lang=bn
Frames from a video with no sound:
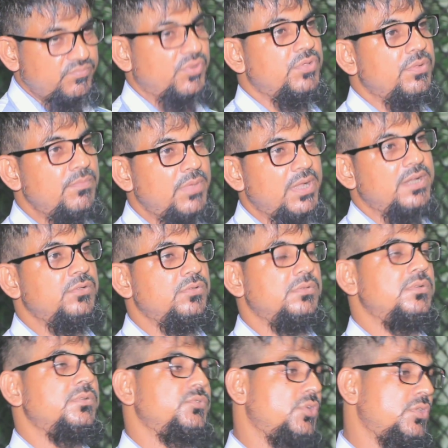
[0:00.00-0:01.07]
প্রথমবারের
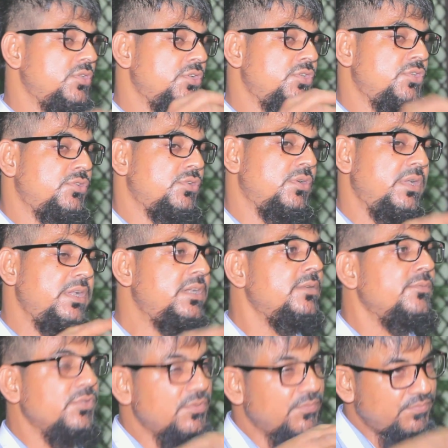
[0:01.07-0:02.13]
জন্য যথেষ্ট
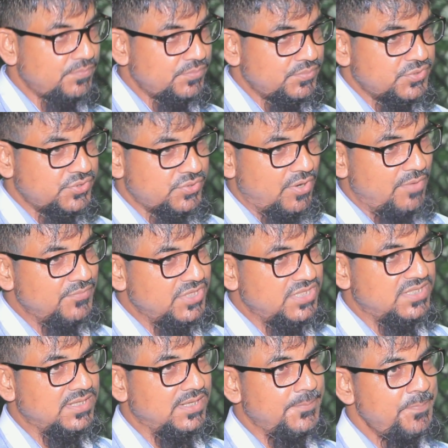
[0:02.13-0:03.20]
এটার মতো শ্রম
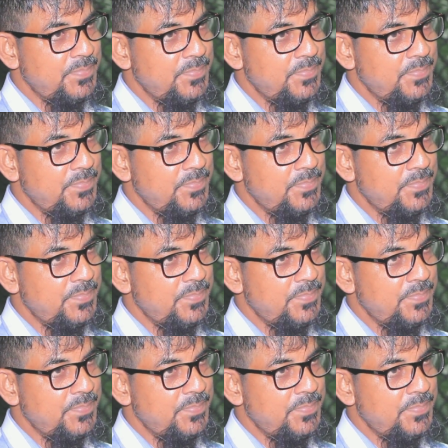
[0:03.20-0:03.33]
দিচ্ছে